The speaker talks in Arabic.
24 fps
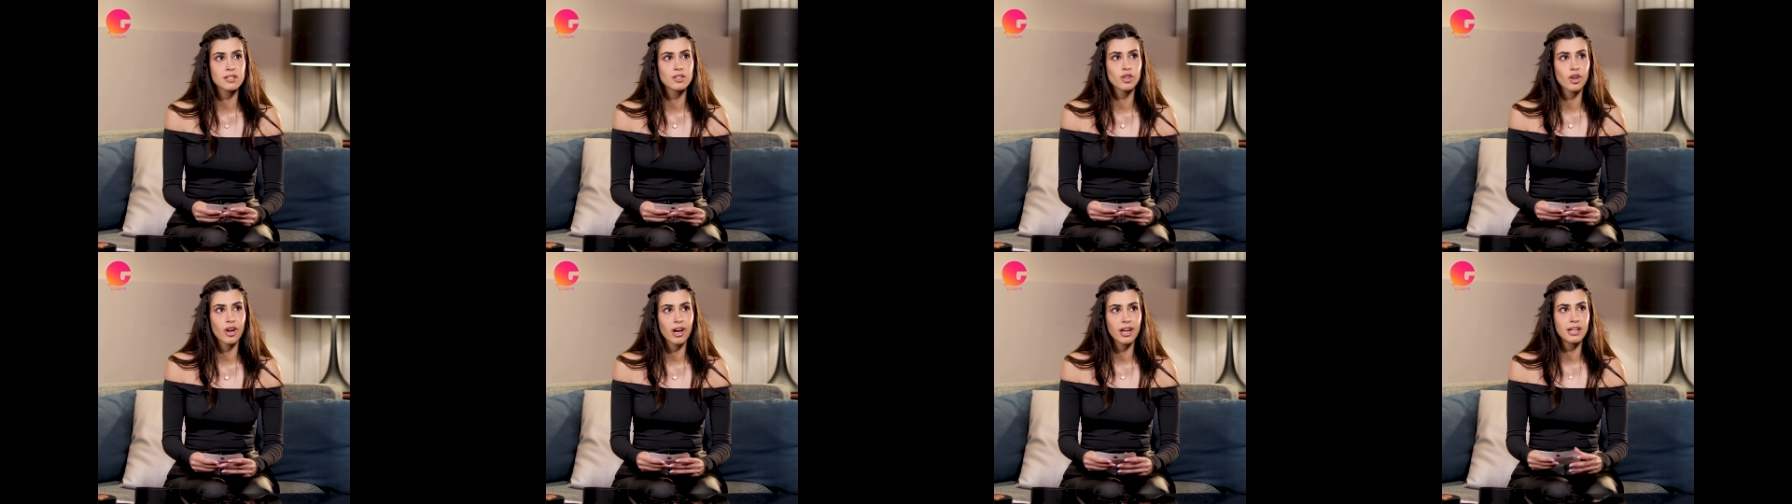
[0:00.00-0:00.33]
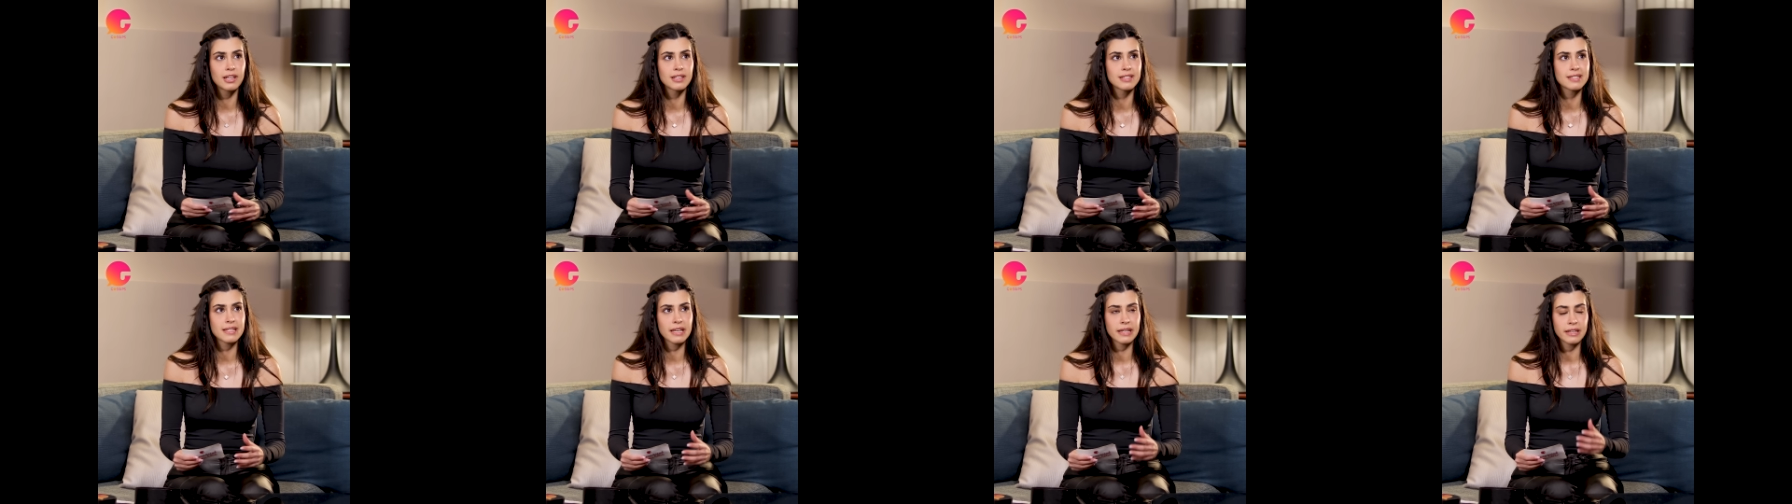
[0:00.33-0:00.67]
انه
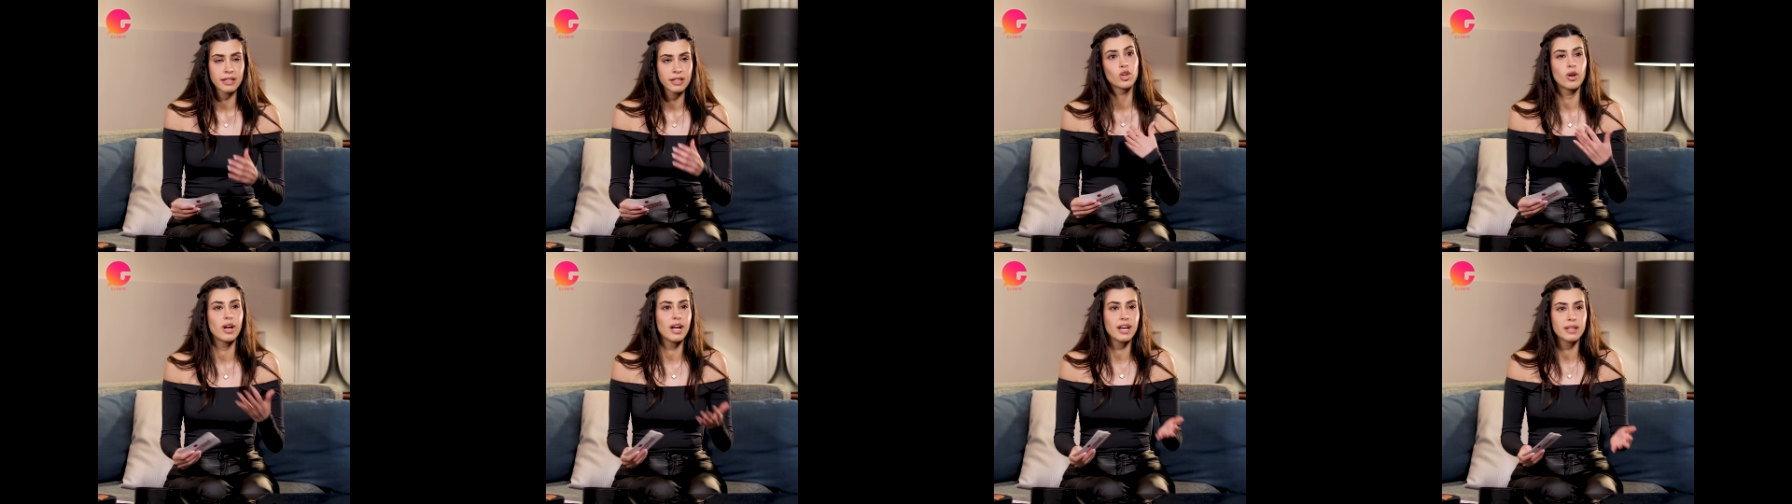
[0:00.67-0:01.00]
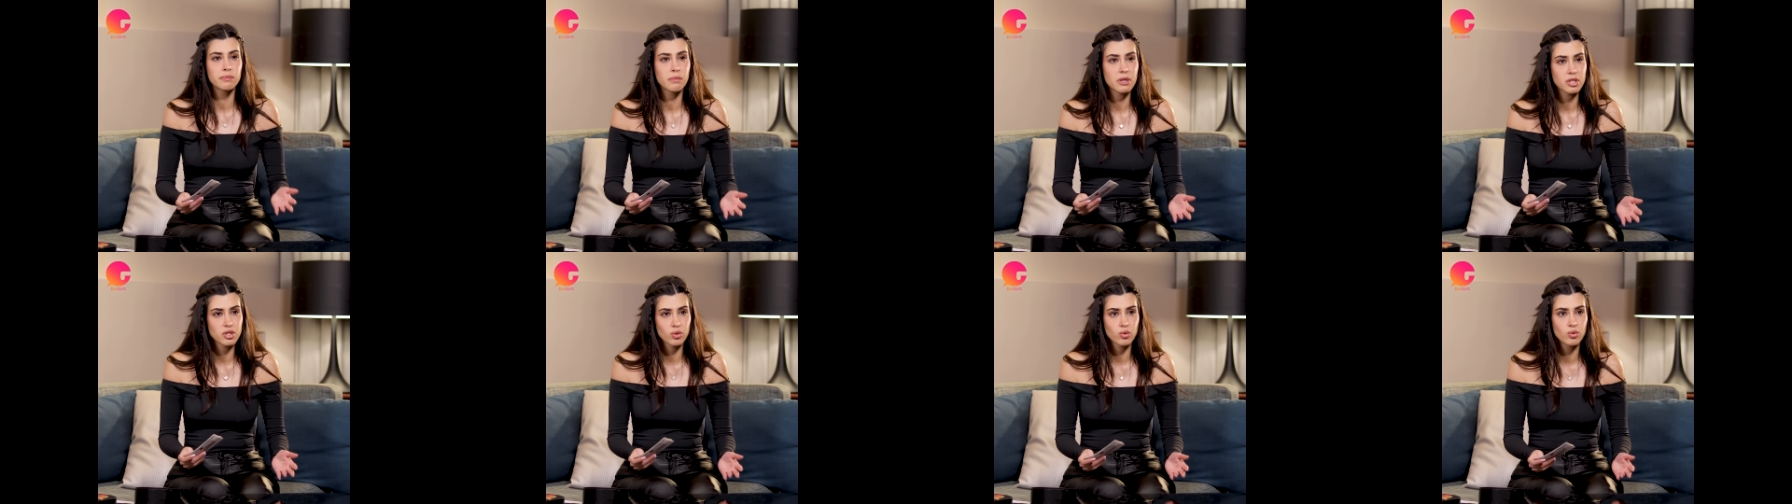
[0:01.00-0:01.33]
خلص يعني كل
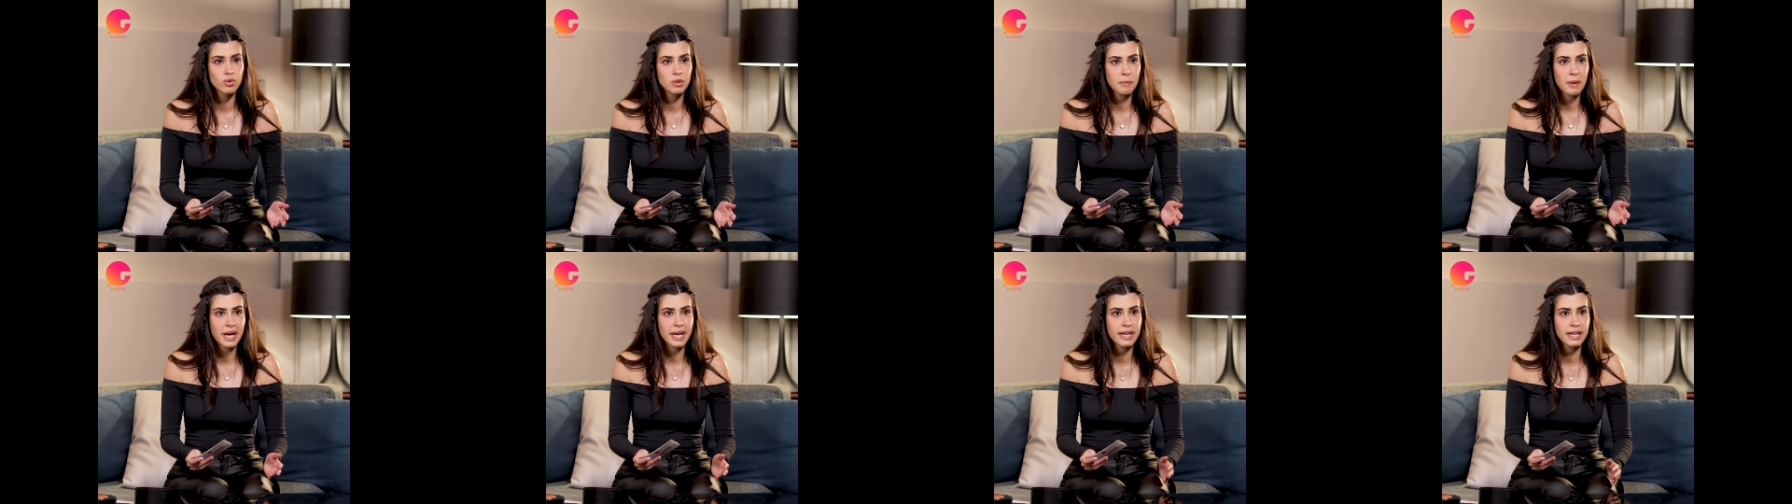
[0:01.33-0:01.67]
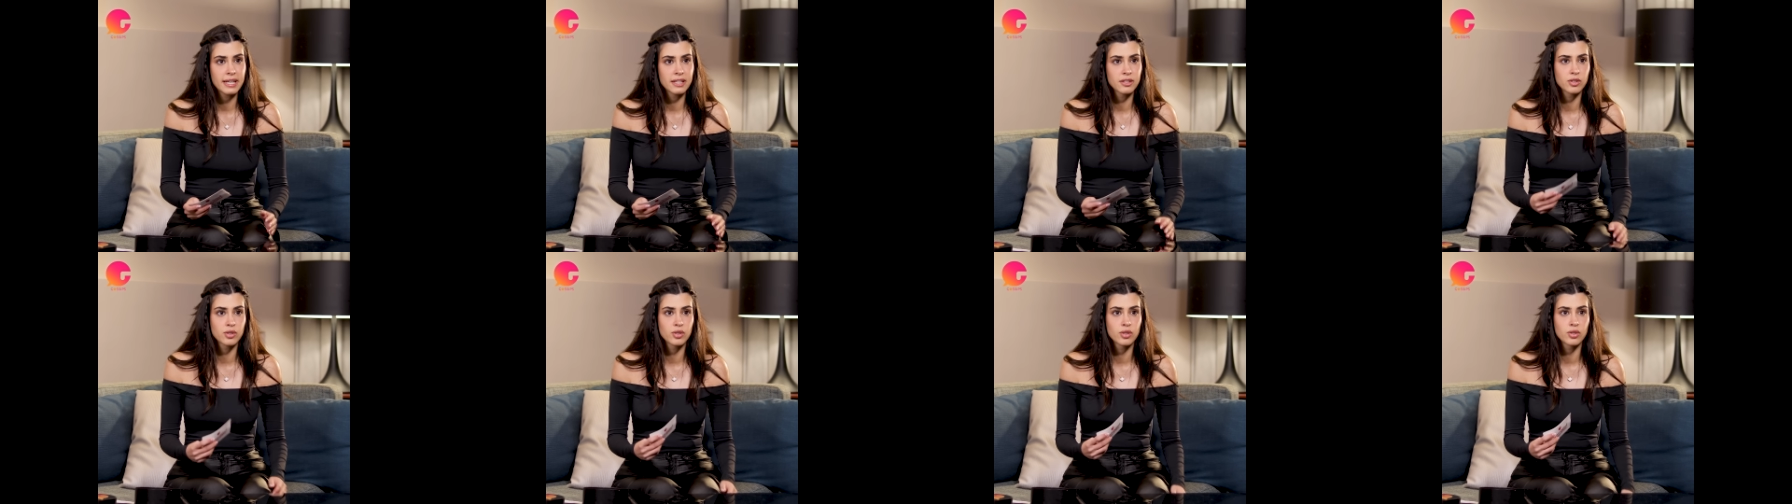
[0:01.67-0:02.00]
حد مشغول
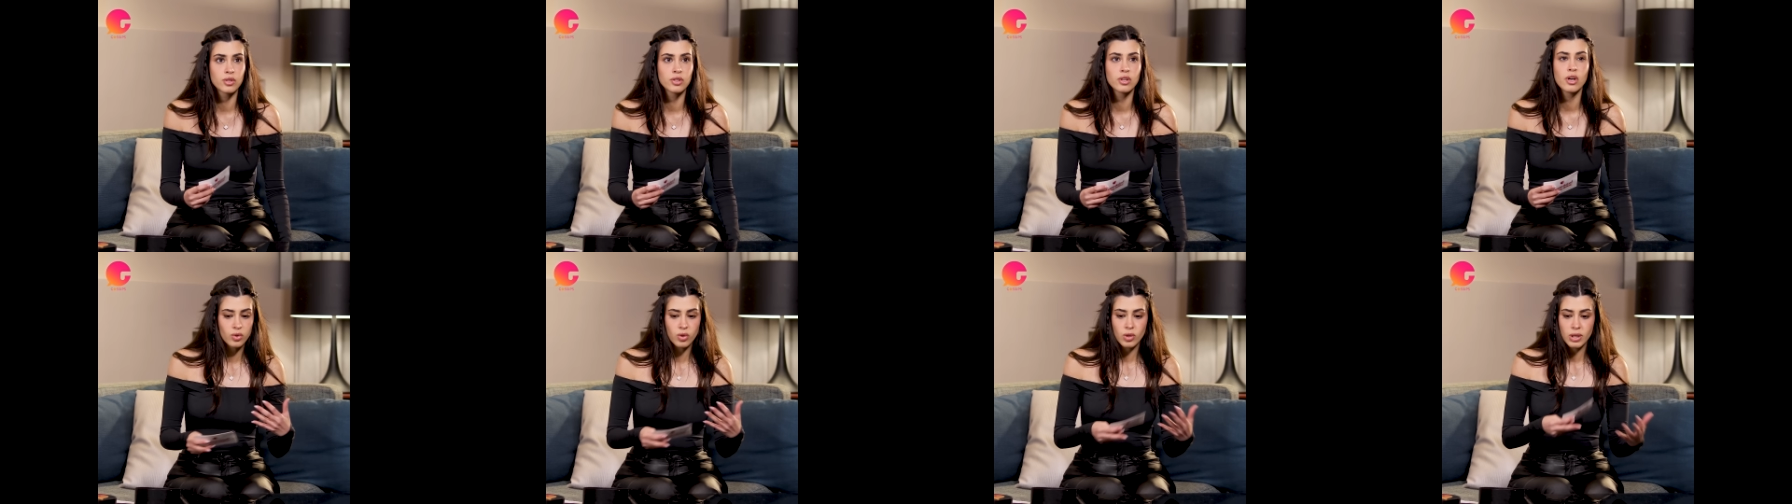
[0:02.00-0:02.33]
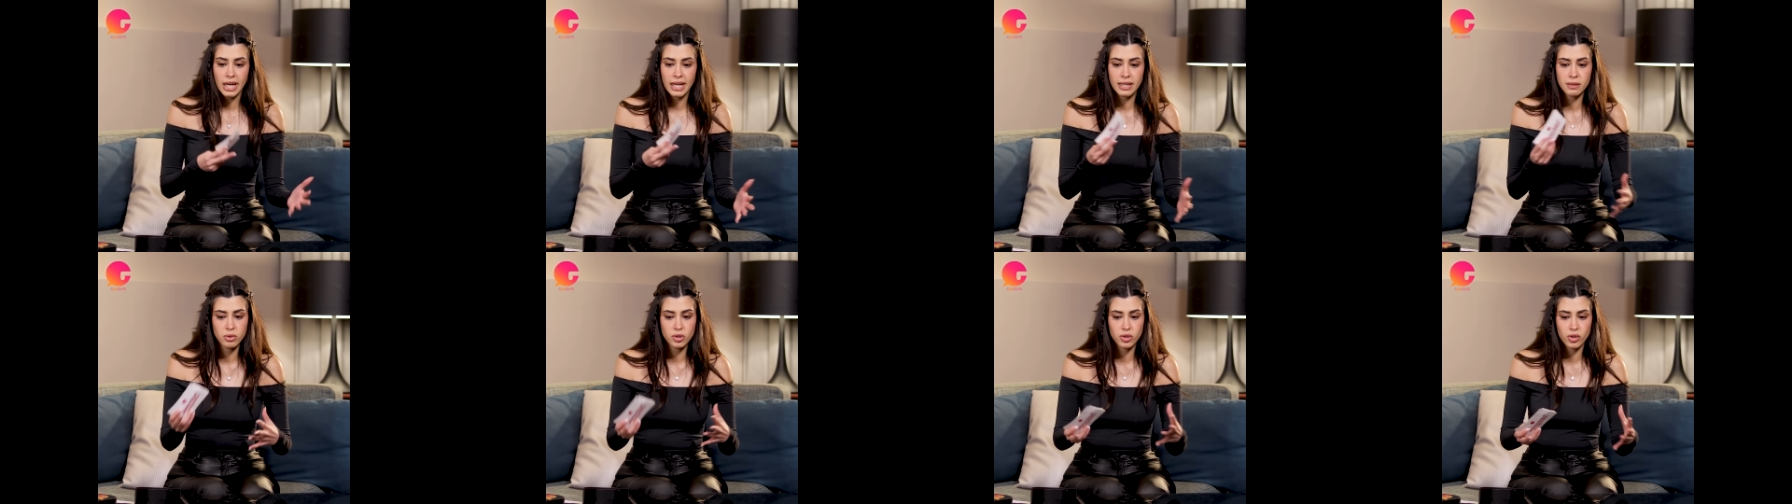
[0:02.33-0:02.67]
بحياته كل
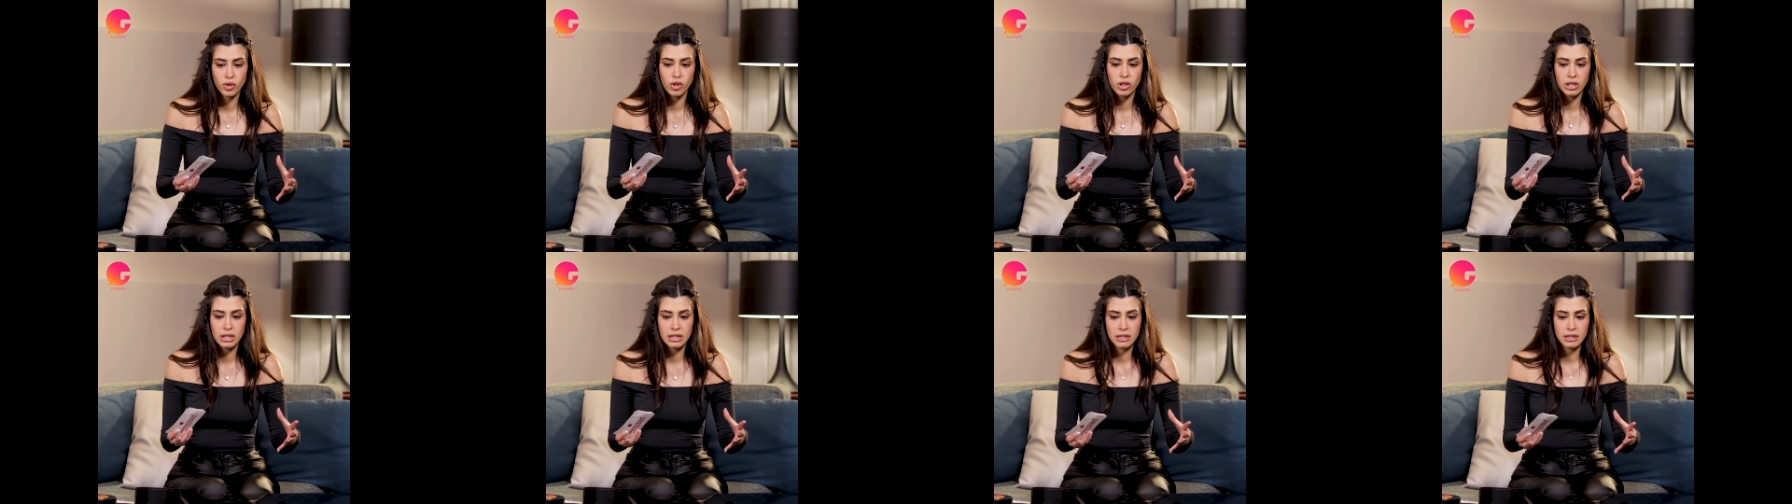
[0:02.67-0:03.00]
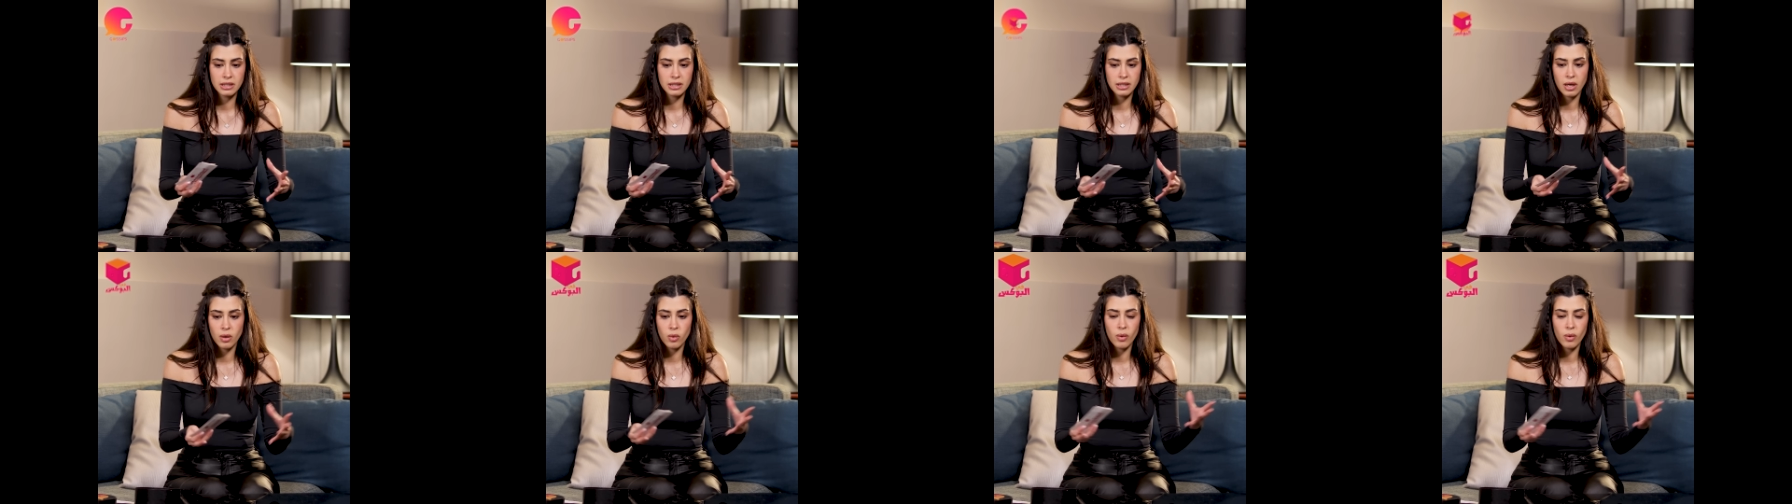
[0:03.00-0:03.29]
حد بدخل